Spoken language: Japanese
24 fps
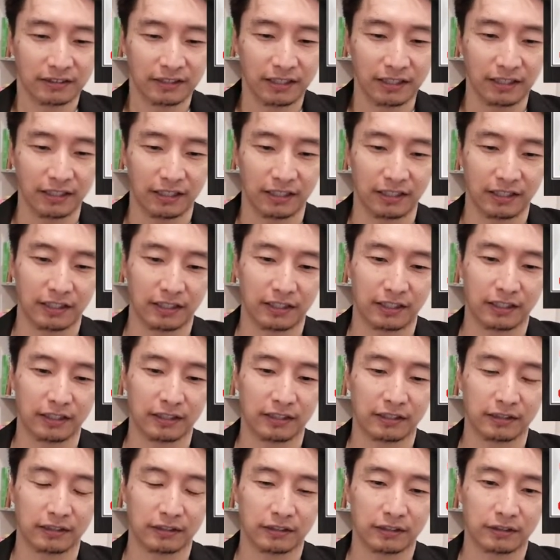で、
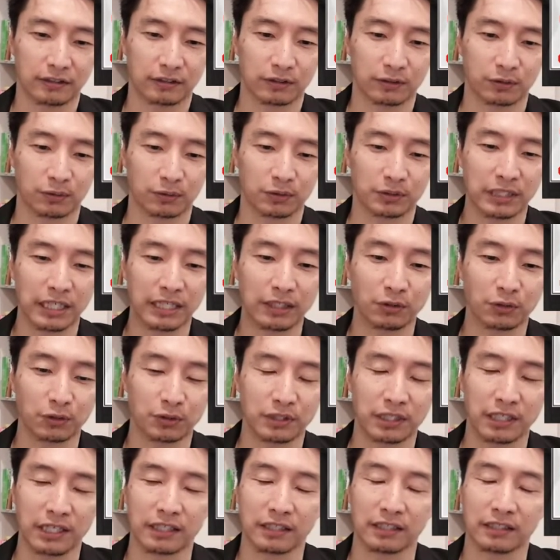えー、その社員
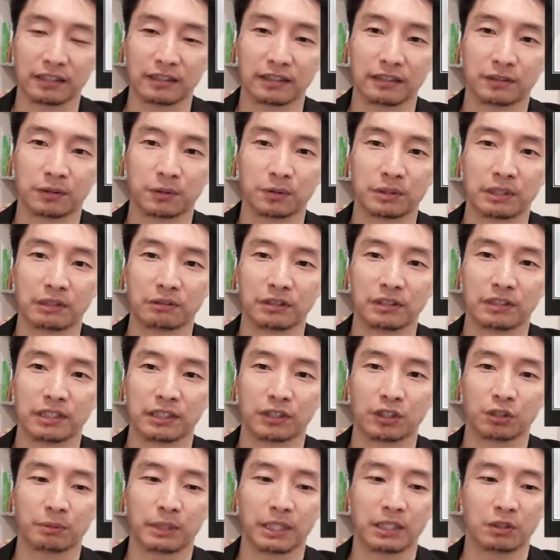として
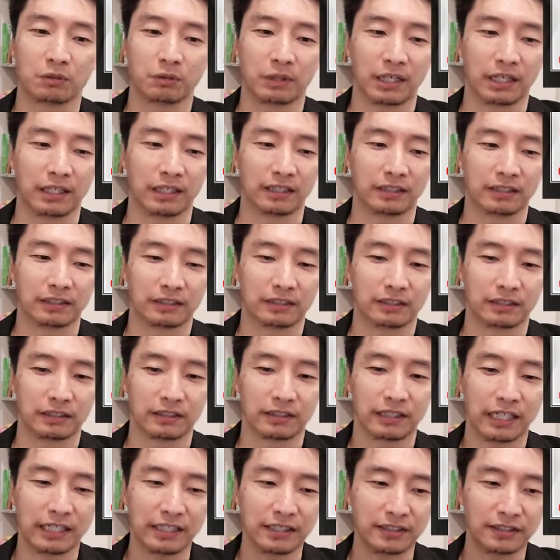コンサルティングやってる場合には、
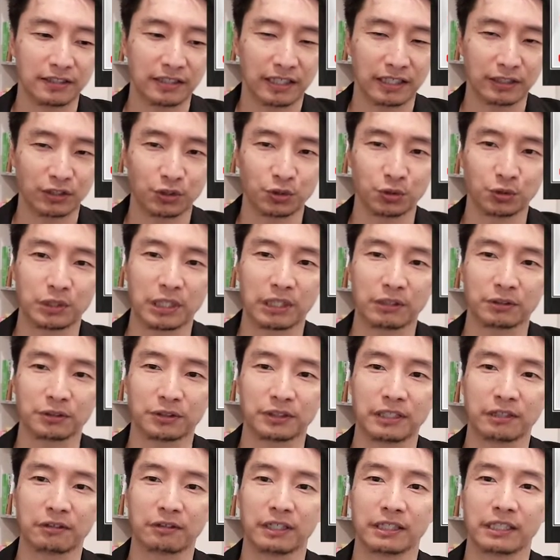会社が集
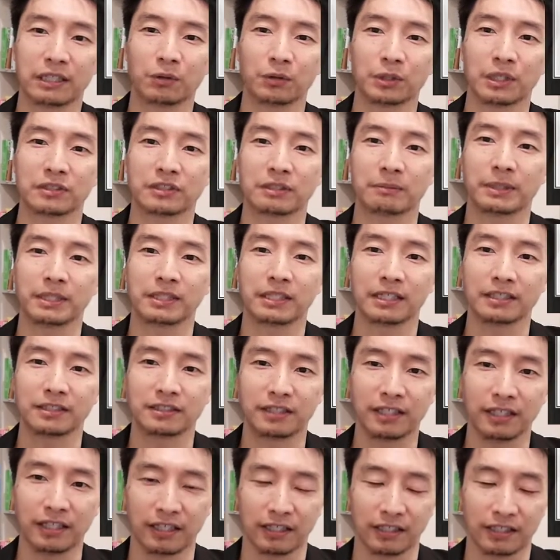客してくれたお客様に対
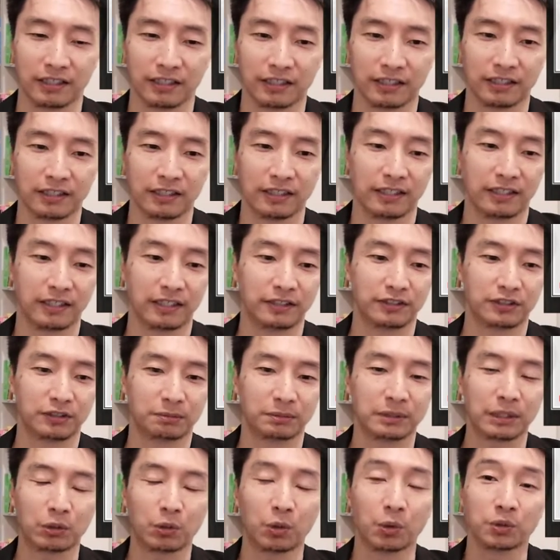して、えー、
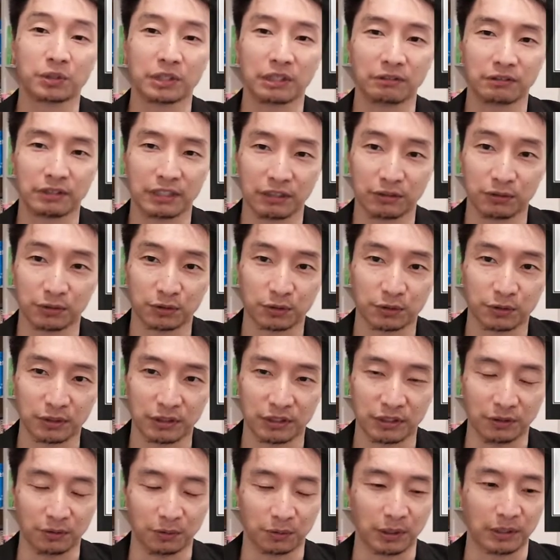自分がコンサルティングするっ
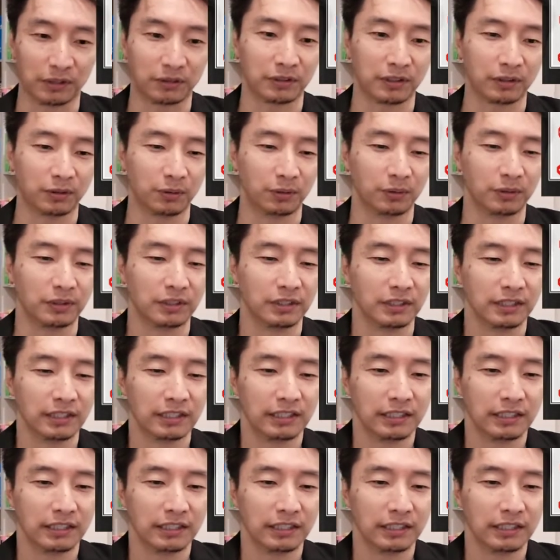ていうことなんですけど、